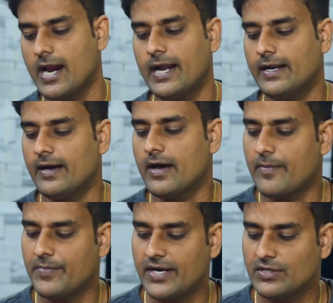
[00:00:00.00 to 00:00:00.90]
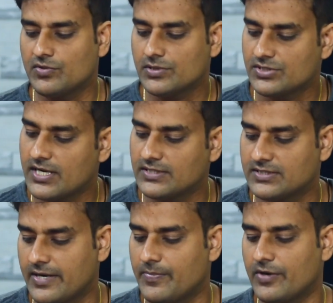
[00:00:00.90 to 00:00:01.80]
అండ్ అంబ్రెయిన్ క్విక్ చార్జ్
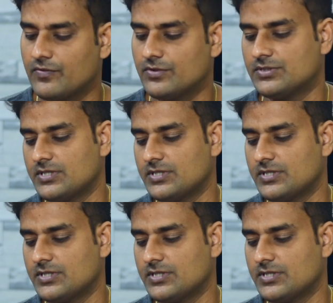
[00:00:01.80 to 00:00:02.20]
త్రీ పాయింట్ ఓ